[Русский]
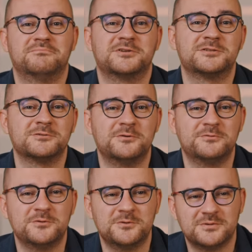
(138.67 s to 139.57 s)
к
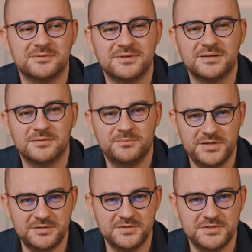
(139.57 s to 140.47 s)
слову,
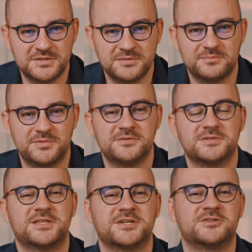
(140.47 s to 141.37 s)
Перед визитом
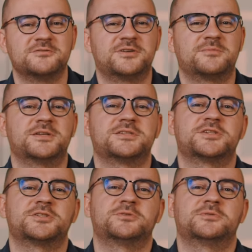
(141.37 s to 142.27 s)
появилась также информация,
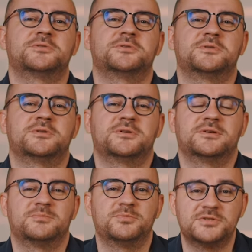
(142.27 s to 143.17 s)
что
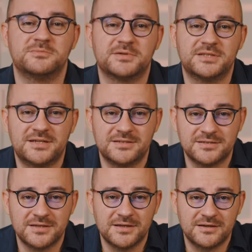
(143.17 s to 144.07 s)
э, Путин
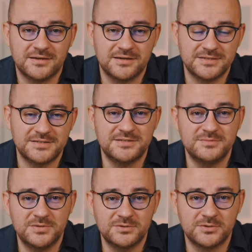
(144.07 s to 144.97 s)
подарит э, Си
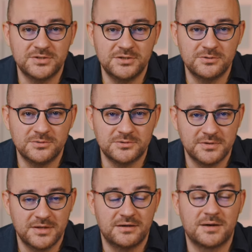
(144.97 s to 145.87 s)
Цзиньпину книгу
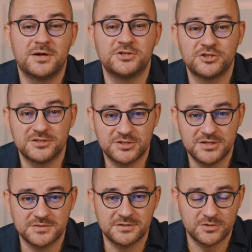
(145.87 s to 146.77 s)
Роман
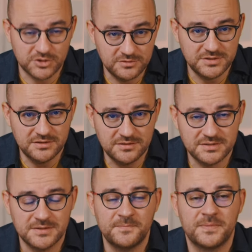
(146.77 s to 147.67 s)
Чернышевского «Что
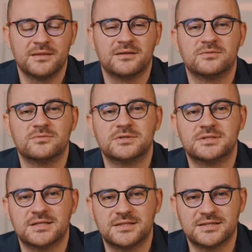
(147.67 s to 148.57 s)
делать?». Вот,
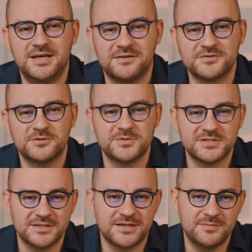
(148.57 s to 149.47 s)
я тогда в своем
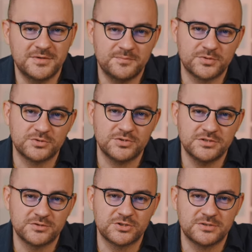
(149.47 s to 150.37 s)
инстаграме
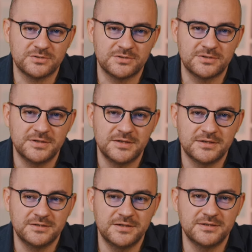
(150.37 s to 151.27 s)
пошутил, что
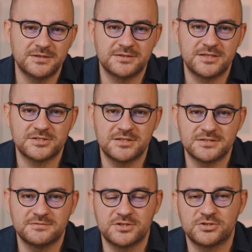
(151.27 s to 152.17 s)
книга должна
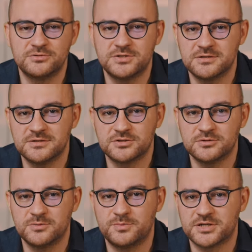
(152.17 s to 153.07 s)
называть «Что делать?»,
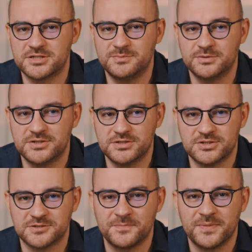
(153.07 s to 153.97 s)
чтобы прошли
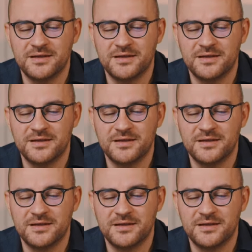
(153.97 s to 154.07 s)
платежи.